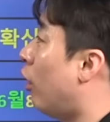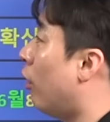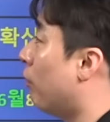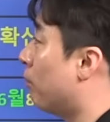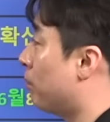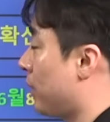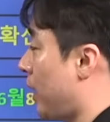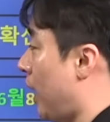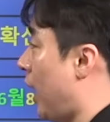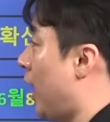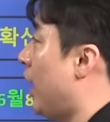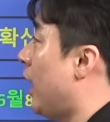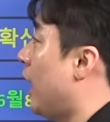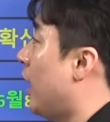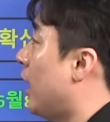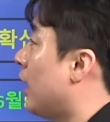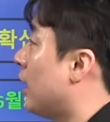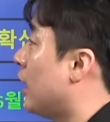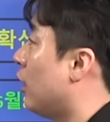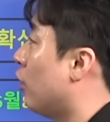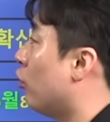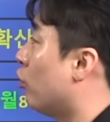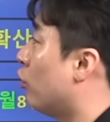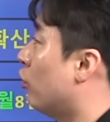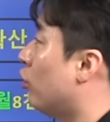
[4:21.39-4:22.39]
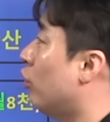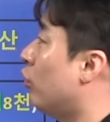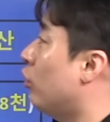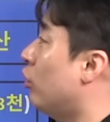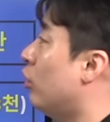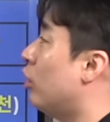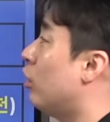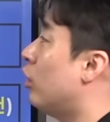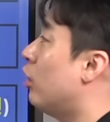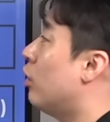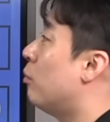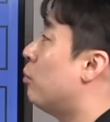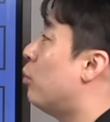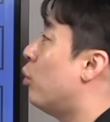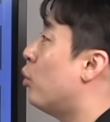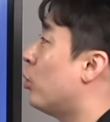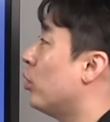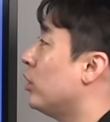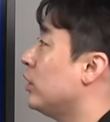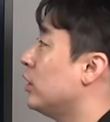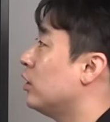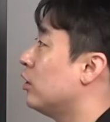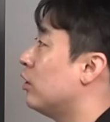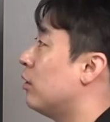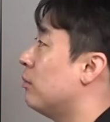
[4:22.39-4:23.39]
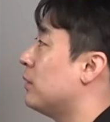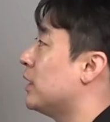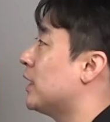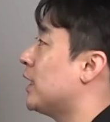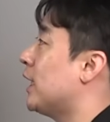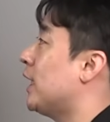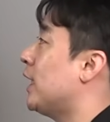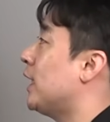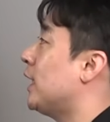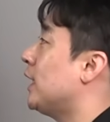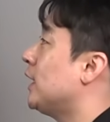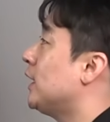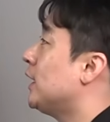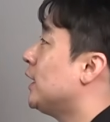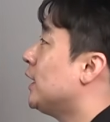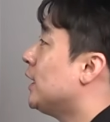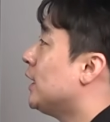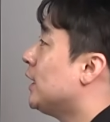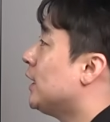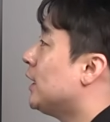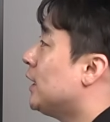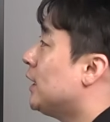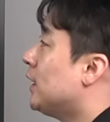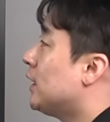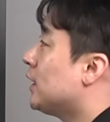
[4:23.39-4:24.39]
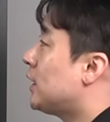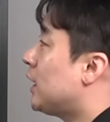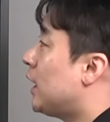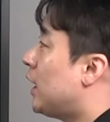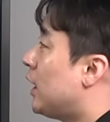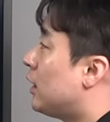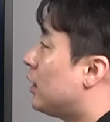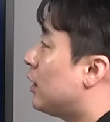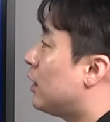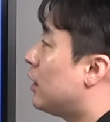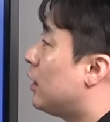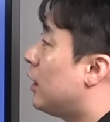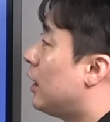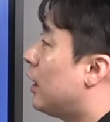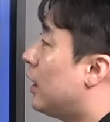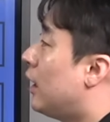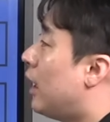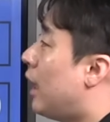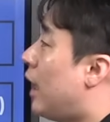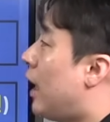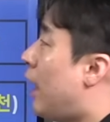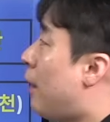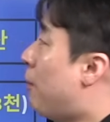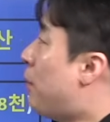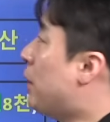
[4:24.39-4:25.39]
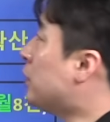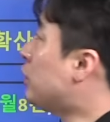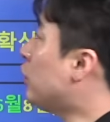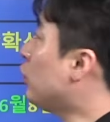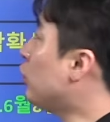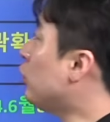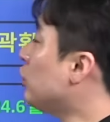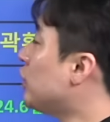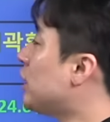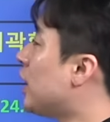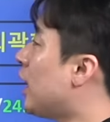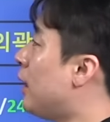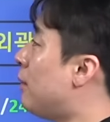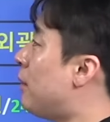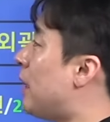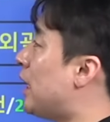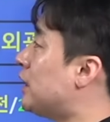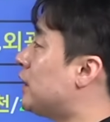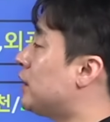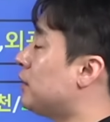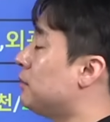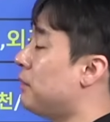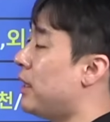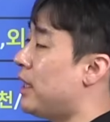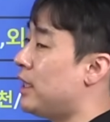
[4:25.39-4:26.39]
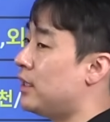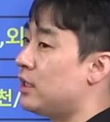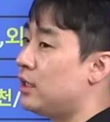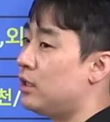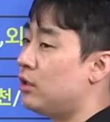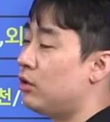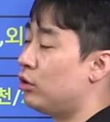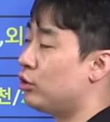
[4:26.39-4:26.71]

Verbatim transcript: 없다라고 보고 있는 겁니다. 자, 앞에서도 제가 말씀해드린